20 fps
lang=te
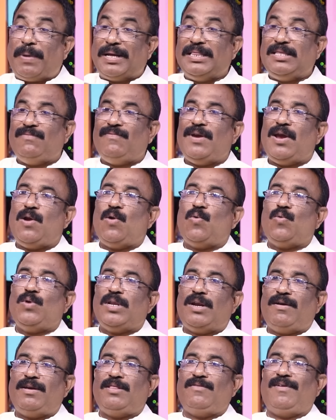పదివేలు
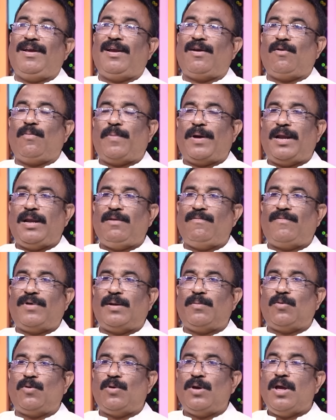ఇరవై రూపాయలు
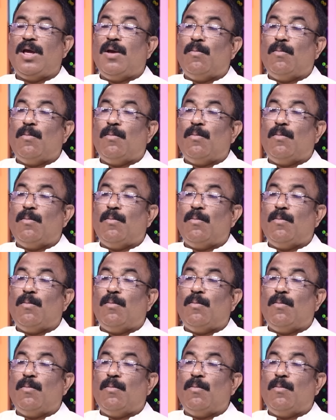ఇవ్వడము